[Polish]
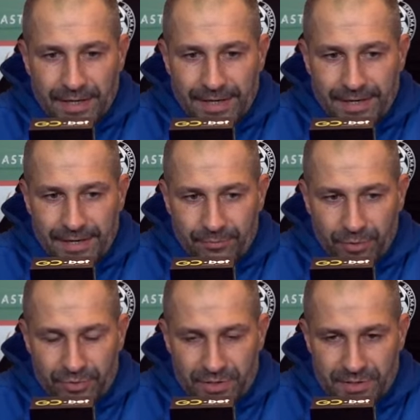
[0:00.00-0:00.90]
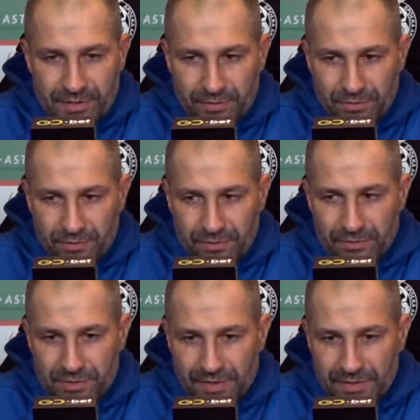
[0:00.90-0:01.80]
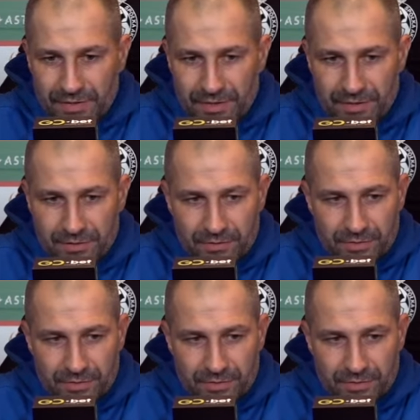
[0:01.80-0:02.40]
e, poprzez co no, stwarzać no,